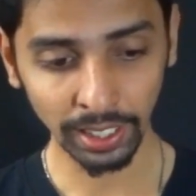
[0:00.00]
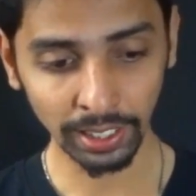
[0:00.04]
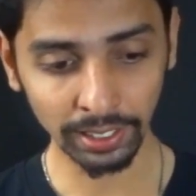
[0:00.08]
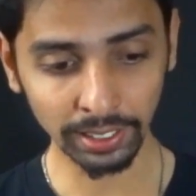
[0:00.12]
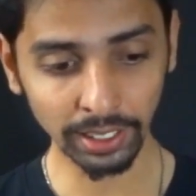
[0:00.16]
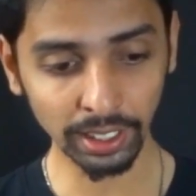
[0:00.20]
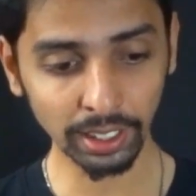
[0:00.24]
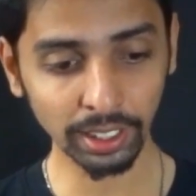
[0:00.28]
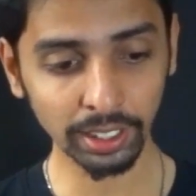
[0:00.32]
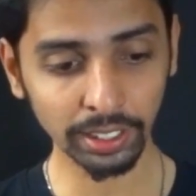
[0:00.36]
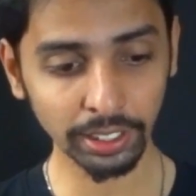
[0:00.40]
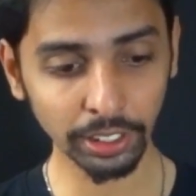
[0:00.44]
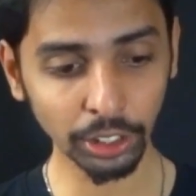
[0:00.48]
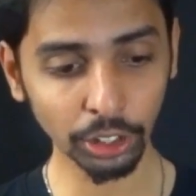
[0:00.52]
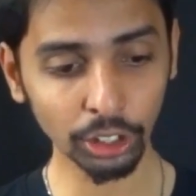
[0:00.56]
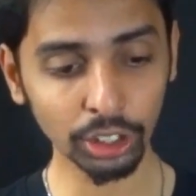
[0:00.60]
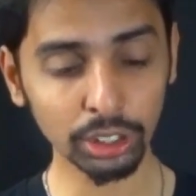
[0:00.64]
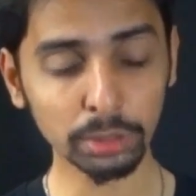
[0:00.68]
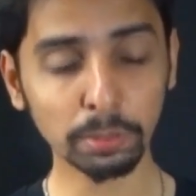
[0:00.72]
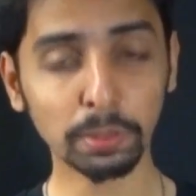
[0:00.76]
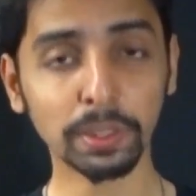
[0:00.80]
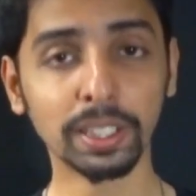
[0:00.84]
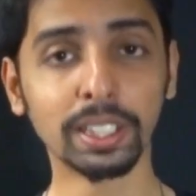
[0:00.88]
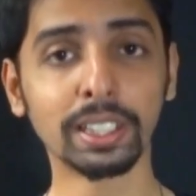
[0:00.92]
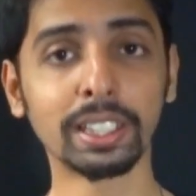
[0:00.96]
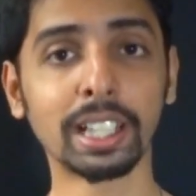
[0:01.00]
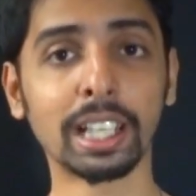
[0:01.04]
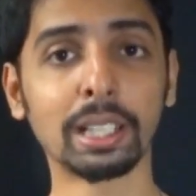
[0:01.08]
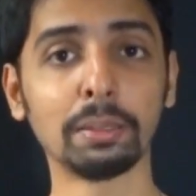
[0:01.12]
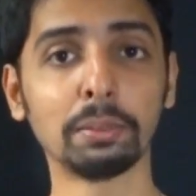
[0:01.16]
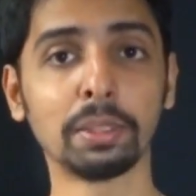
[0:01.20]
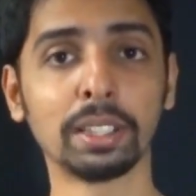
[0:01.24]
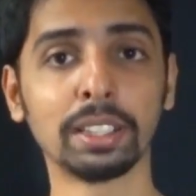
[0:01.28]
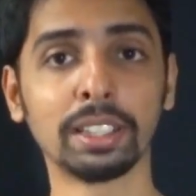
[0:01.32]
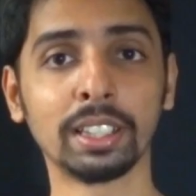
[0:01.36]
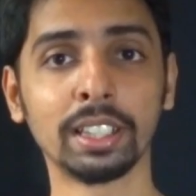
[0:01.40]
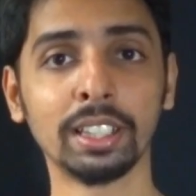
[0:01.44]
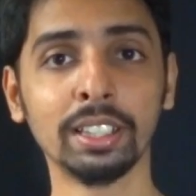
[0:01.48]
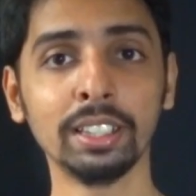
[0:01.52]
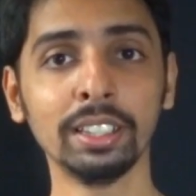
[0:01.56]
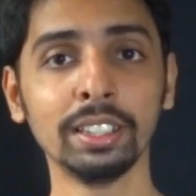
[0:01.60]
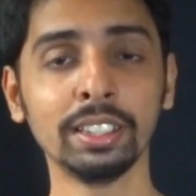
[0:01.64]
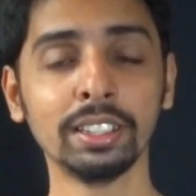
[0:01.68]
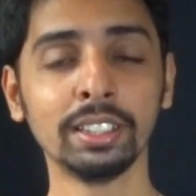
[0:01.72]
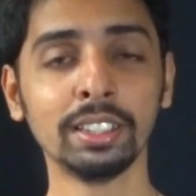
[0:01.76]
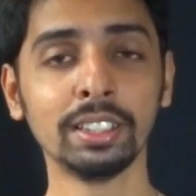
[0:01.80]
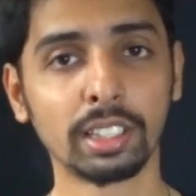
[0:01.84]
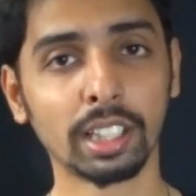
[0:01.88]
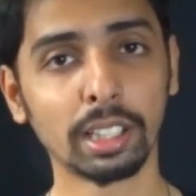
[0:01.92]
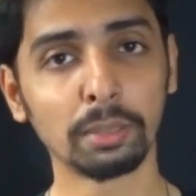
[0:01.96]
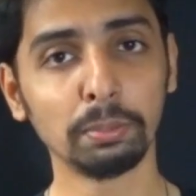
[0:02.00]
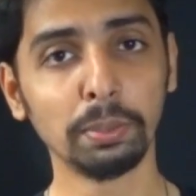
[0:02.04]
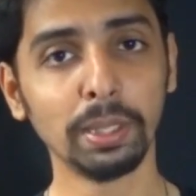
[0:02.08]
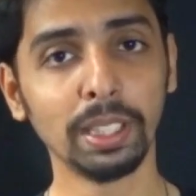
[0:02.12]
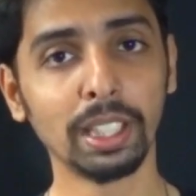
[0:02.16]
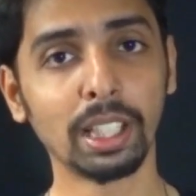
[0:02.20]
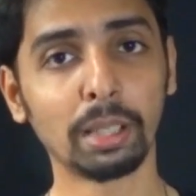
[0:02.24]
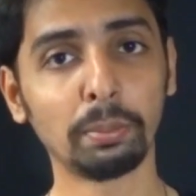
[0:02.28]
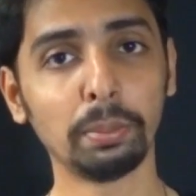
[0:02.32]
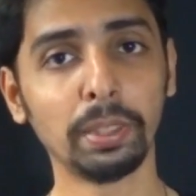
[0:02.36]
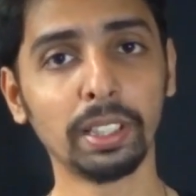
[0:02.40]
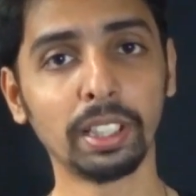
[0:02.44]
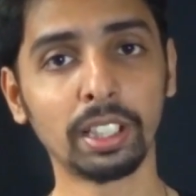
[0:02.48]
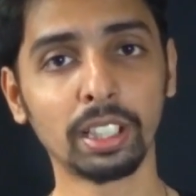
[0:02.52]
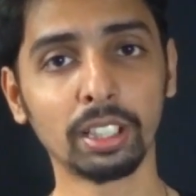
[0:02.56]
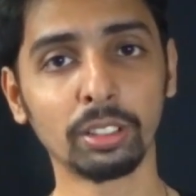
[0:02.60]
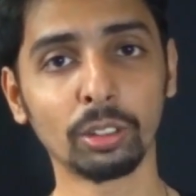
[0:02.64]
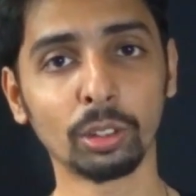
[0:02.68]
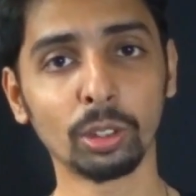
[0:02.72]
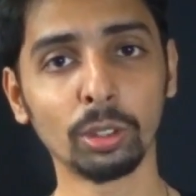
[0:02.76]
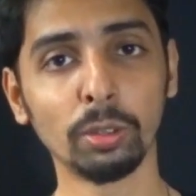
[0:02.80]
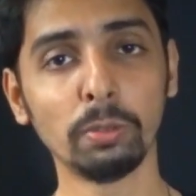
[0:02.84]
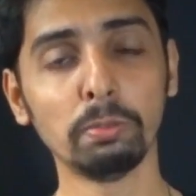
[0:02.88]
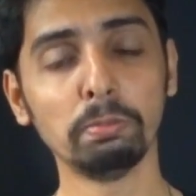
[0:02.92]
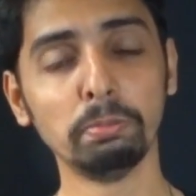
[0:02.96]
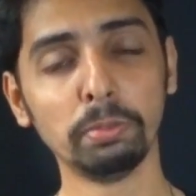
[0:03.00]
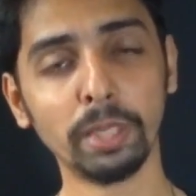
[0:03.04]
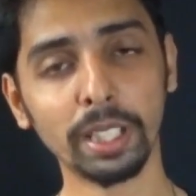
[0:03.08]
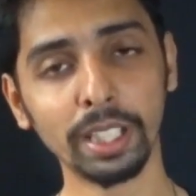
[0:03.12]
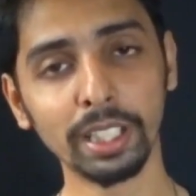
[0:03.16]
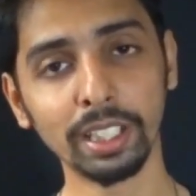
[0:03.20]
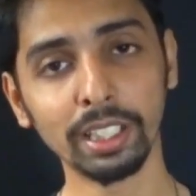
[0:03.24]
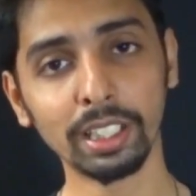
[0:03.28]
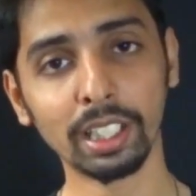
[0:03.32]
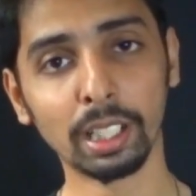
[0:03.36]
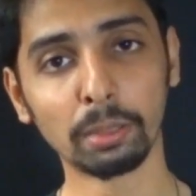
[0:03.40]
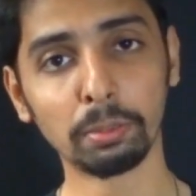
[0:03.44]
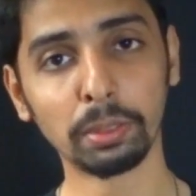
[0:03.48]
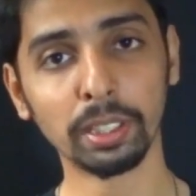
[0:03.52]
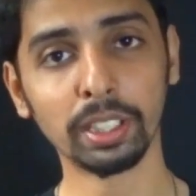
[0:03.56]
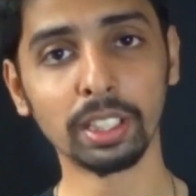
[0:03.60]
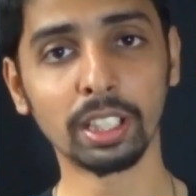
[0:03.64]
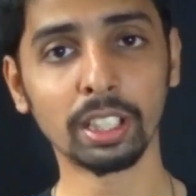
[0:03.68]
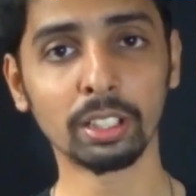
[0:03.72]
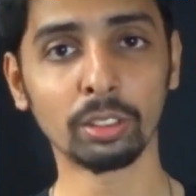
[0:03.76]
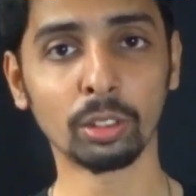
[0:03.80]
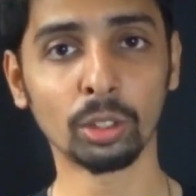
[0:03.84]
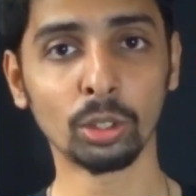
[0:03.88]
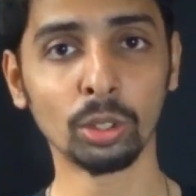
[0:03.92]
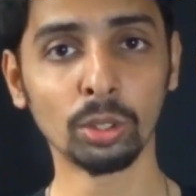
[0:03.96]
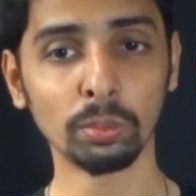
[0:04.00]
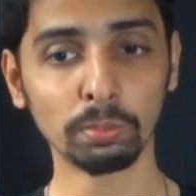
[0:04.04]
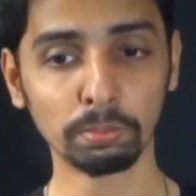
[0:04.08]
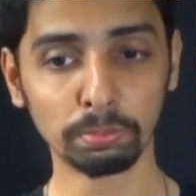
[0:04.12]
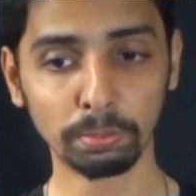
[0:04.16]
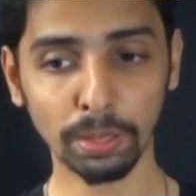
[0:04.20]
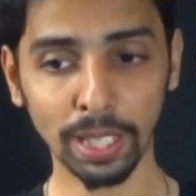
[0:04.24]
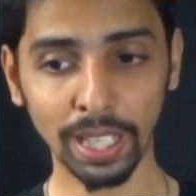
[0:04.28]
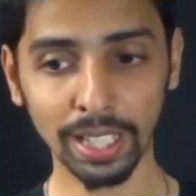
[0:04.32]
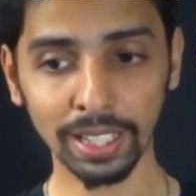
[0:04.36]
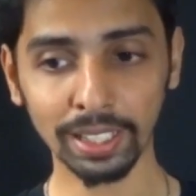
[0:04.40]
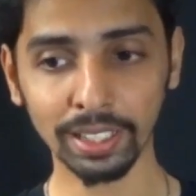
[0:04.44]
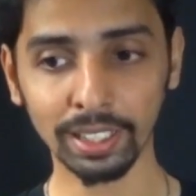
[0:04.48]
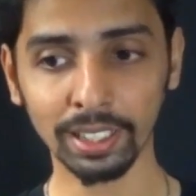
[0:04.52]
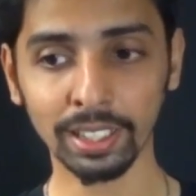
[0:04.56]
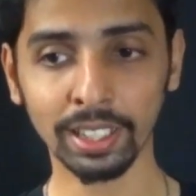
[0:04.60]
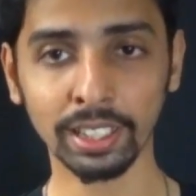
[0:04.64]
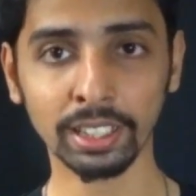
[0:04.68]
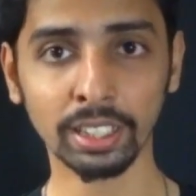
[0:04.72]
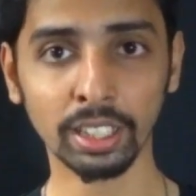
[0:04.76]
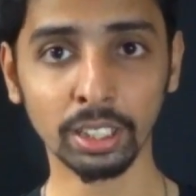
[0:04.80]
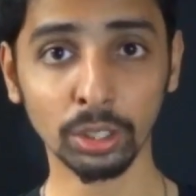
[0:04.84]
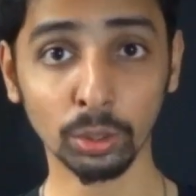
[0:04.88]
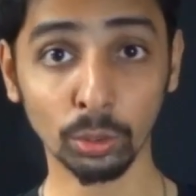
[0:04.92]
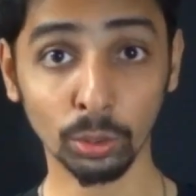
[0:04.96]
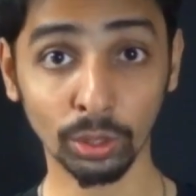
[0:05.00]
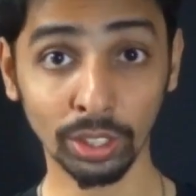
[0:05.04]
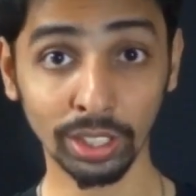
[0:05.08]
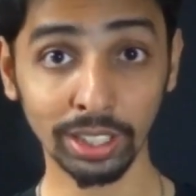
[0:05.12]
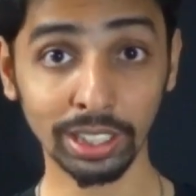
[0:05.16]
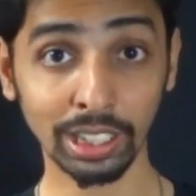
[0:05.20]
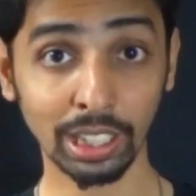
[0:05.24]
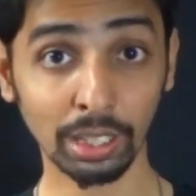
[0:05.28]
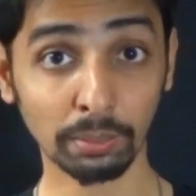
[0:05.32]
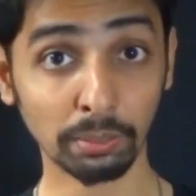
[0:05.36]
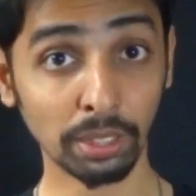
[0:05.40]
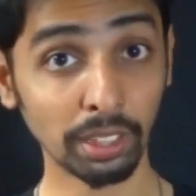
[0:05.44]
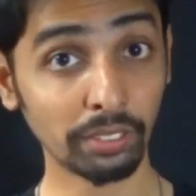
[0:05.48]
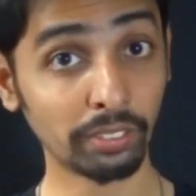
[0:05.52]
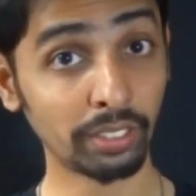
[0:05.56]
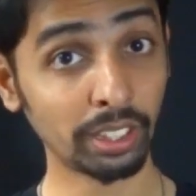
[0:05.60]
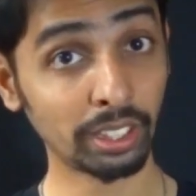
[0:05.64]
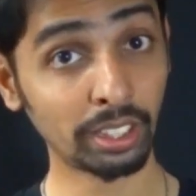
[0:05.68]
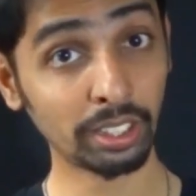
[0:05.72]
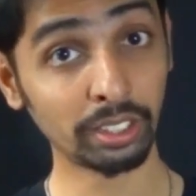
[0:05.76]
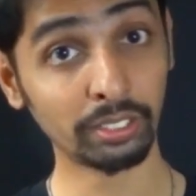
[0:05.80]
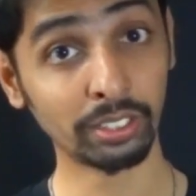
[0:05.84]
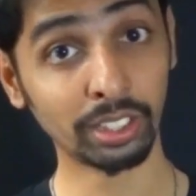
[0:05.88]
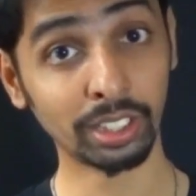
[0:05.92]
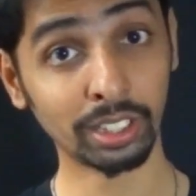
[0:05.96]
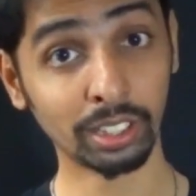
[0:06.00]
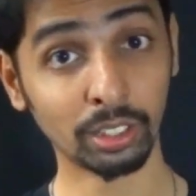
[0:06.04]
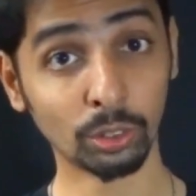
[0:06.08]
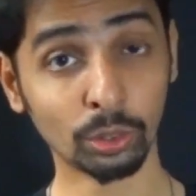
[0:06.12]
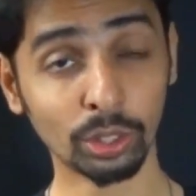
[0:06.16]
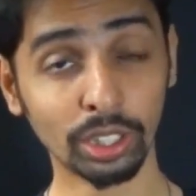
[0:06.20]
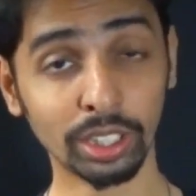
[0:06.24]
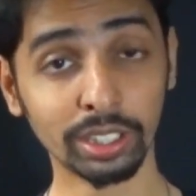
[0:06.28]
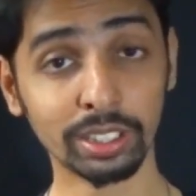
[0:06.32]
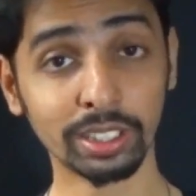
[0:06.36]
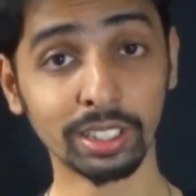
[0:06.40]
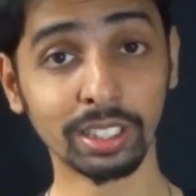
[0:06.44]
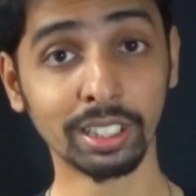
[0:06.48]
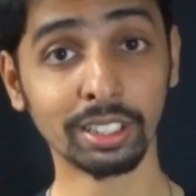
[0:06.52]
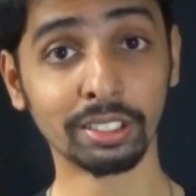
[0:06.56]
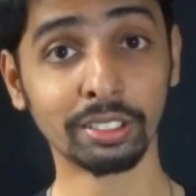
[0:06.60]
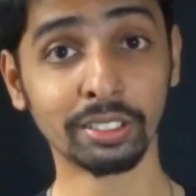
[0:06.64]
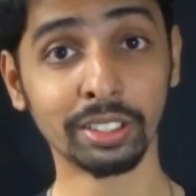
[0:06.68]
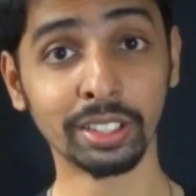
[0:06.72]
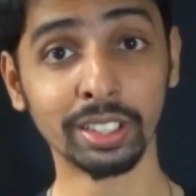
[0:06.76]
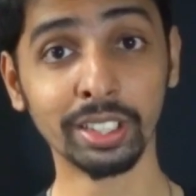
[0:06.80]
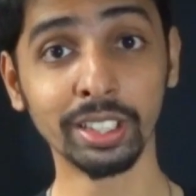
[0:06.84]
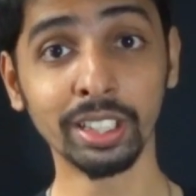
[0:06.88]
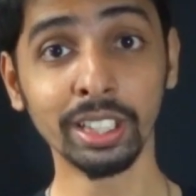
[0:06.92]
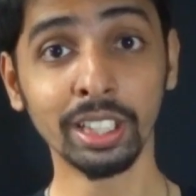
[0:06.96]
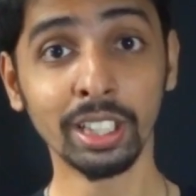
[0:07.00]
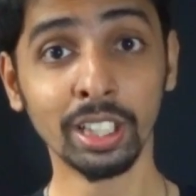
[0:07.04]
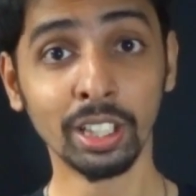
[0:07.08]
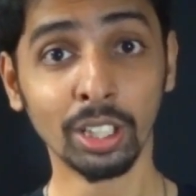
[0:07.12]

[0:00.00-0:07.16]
இதை இன்ட்ரடியூஸ் பண்ண டைமில் தான் தெர்மல் அப்படின்றவரும் மெரில் அப்படின்றவரும் பேரலில் அதாவது ஒரே டைமில் வேறு வேறு லொக்கேஷனில் வந்து